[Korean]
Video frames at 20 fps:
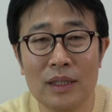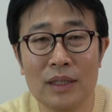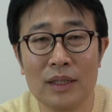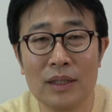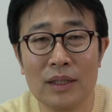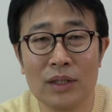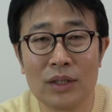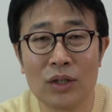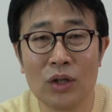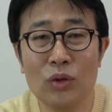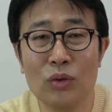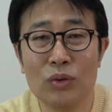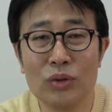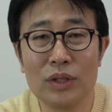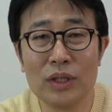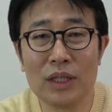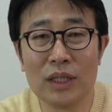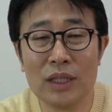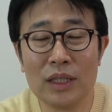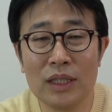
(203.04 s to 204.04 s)
어,
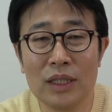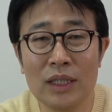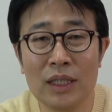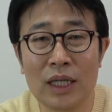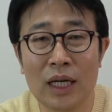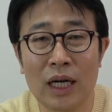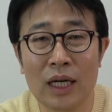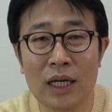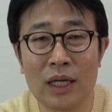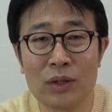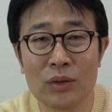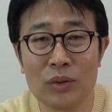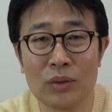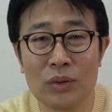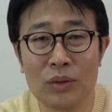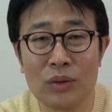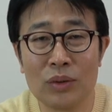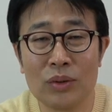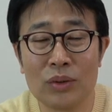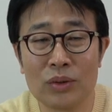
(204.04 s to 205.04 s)
경우들이 각각
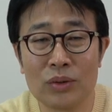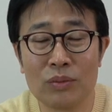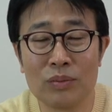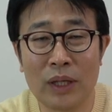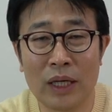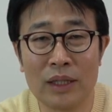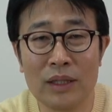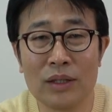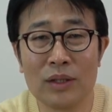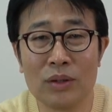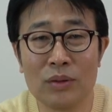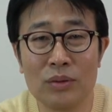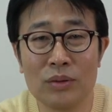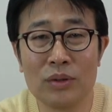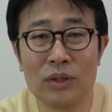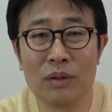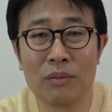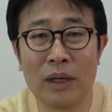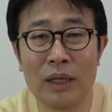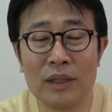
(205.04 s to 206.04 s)
또 좀 다른
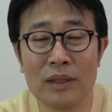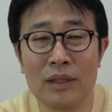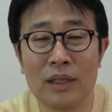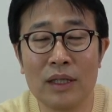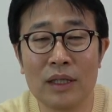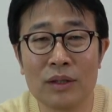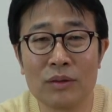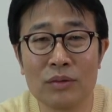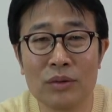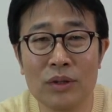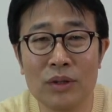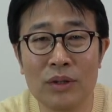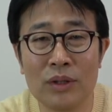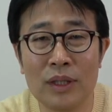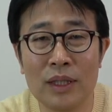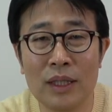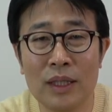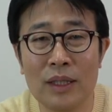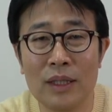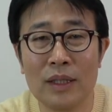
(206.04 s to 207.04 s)
경우들이 많은 것 같고요.
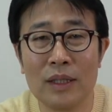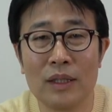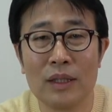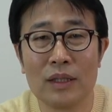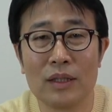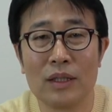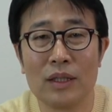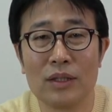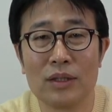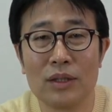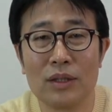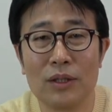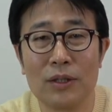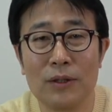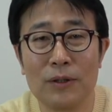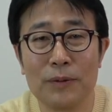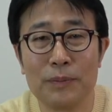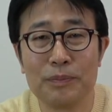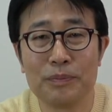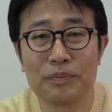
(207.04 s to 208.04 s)

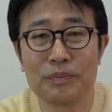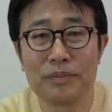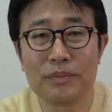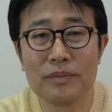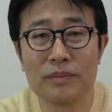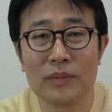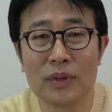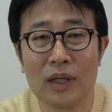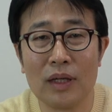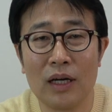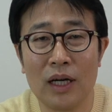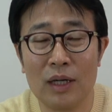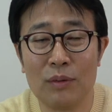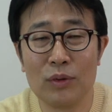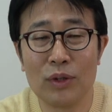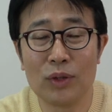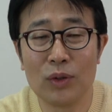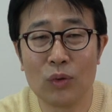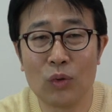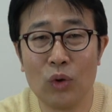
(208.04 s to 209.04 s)
그래서
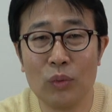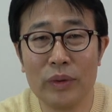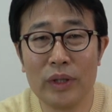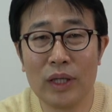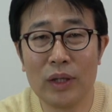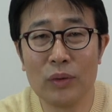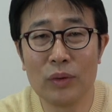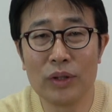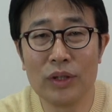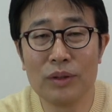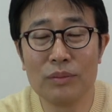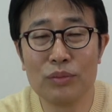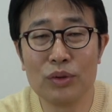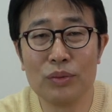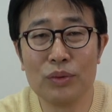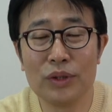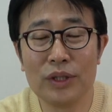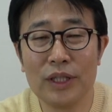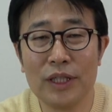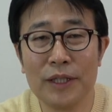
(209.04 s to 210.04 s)
아무래도 고민하고 있는
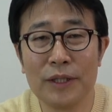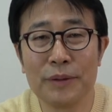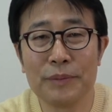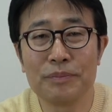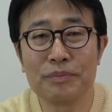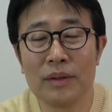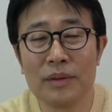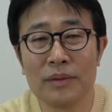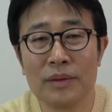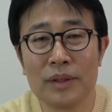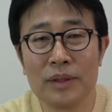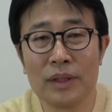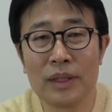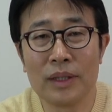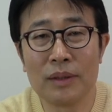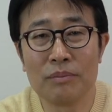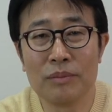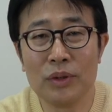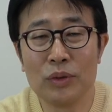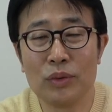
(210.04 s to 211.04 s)
부분이
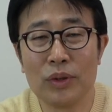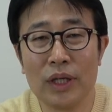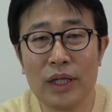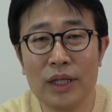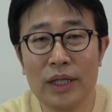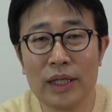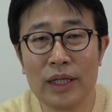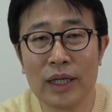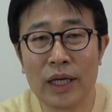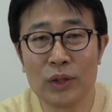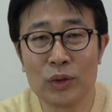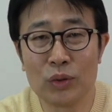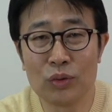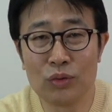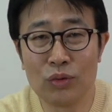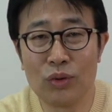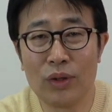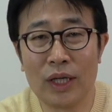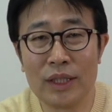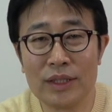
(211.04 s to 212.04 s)
음, 미국에 계속
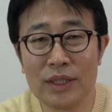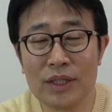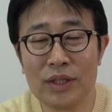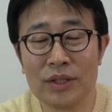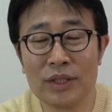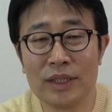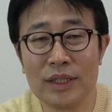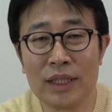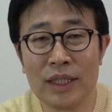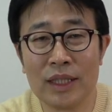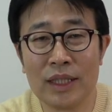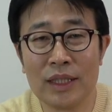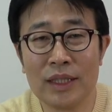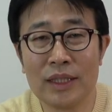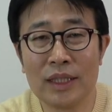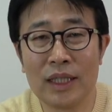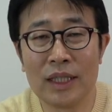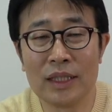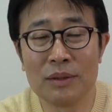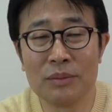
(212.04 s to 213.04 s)
눌러 앉을 것이냐,
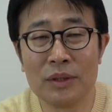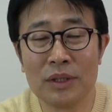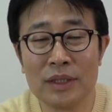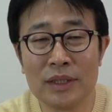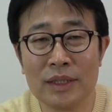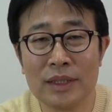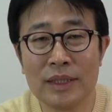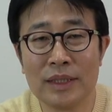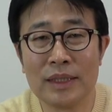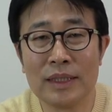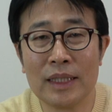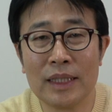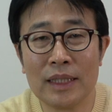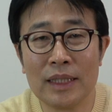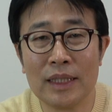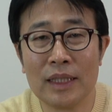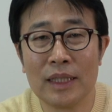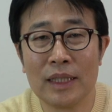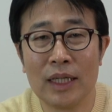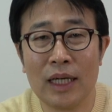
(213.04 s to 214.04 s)
아니면은
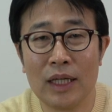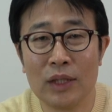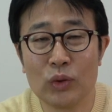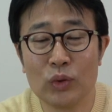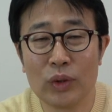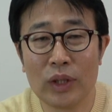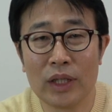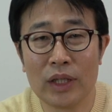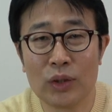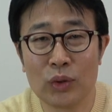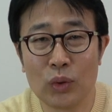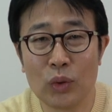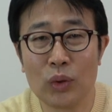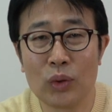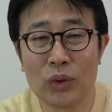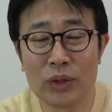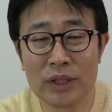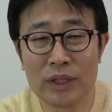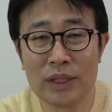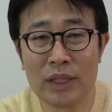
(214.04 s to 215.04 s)
한국에 들어올
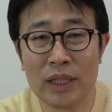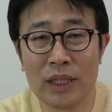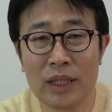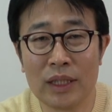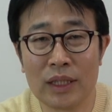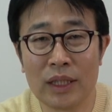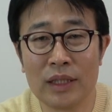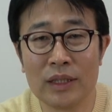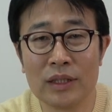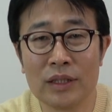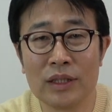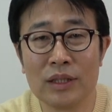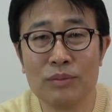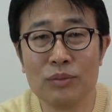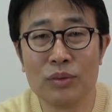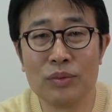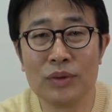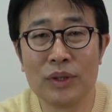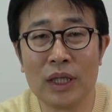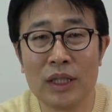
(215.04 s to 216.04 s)
것이냐라는 그런
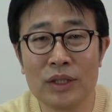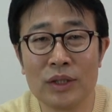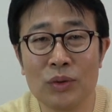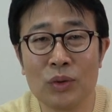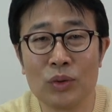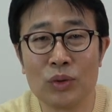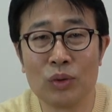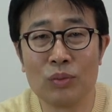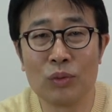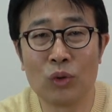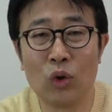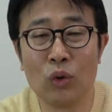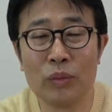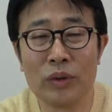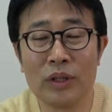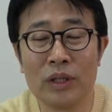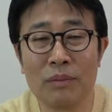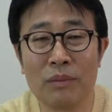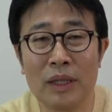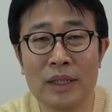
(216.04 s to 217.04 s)
부분 가지고 좀
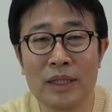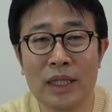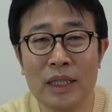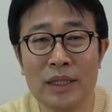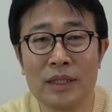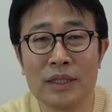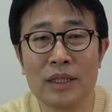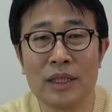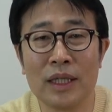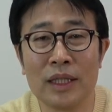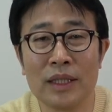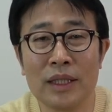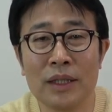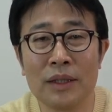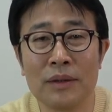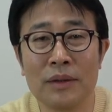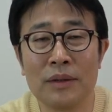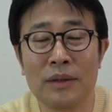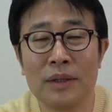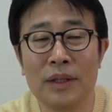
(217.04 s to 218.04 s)
고민을 많이 하실 것
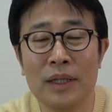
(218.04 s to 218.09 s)
같아요.